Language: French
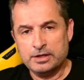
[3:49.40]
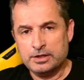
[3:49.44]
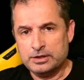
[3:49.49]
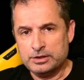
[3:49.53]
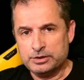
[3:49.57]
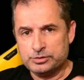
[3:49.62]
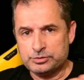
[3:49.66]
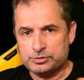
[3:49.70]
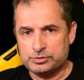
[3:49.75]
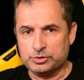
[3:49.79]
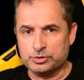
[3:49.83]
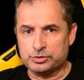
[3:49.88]

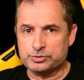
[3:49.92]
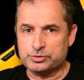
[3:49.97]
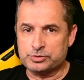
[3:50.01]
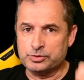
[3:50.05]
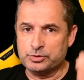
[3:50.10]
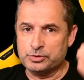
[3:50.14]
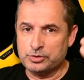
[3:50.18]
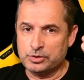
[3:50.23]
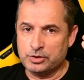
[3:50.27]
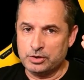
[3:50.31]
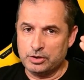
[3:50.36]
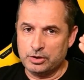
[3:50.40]
Sur
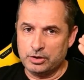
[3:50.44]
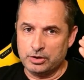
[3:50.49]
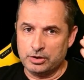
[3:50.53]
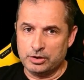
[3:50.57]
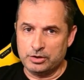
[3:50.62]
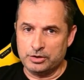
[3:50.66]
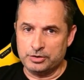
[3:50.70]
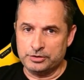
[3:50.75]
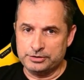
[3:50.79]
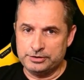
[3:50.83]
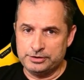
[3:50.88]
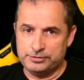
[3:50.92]
ce,
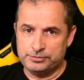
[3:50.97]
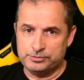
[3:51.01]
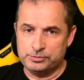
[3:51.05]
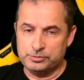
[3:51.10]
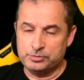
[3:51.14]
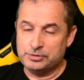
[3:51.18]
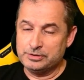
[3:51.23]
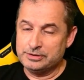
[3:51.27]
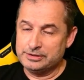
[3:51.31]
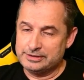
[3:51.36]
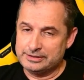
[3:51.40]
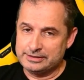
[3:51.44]

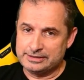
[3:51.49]
rendez-vous